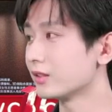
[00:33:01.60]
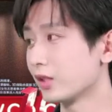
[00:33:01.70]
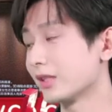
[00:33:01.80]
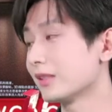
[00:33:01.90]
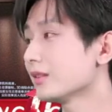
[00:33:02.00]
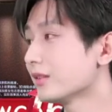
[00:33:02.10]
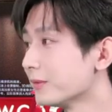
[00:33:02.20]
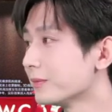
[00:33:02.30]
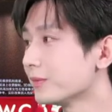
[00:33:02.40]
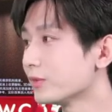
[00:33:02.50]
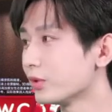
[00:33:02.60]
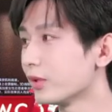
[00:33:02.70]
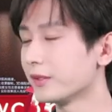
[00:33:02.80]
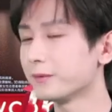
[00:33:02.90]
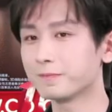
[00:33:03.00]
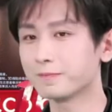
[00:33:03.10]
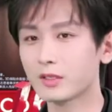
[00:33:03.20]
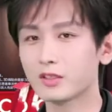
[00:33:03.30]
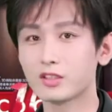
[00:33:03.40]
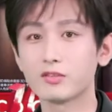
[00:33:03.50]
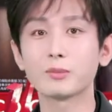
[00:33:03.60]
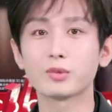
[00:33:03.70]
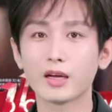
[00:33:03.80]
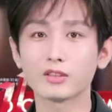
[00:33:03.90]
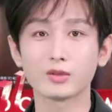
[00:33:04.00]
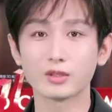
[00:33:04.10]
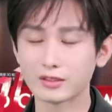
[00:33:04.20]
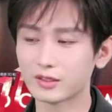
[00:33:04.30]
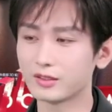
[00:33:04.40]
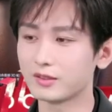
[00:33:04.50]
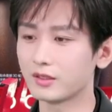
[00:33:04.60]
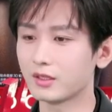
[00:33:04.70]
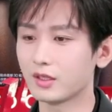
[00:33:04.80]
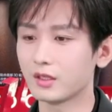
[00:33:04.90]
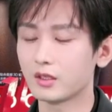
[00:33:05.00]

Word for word: 小乡镇，哎，对，地方不大，小县城，嗯，